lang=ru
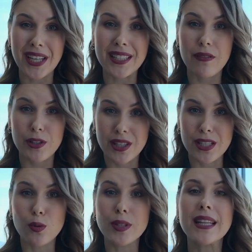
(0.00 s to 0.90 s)
когда видят
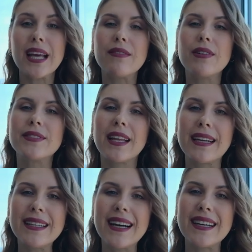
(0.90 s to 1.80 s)
результат, а
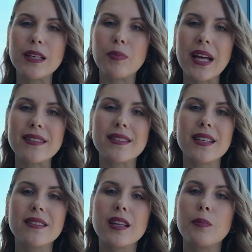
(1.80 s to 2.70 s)
во-вторых, они платят
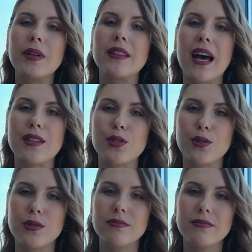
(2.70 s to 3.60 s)
за
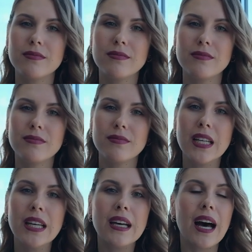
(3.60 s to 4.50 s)
интерпретацию –
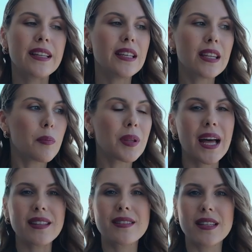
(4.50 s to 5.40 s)
они не
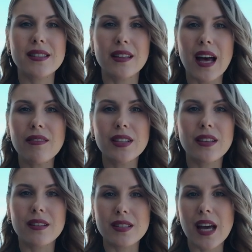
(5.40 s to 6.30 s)
платят за те
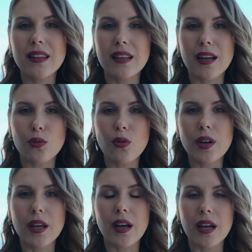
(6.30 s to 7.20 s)
навыки и знания,
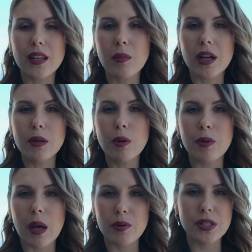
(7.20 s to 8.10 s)
которые они могли бы
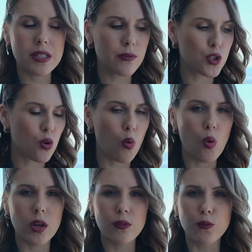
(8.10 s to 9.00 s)
приобрести в
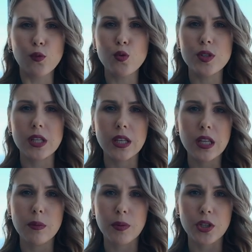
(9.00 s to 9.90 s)
школе, в ВУЗе
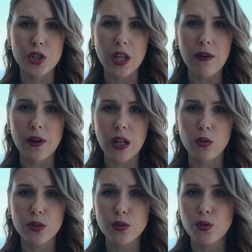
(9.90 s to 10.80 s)
или прочитав
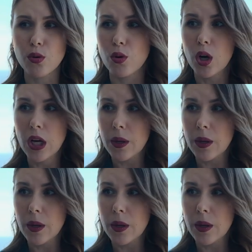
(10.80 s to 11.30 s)
колонку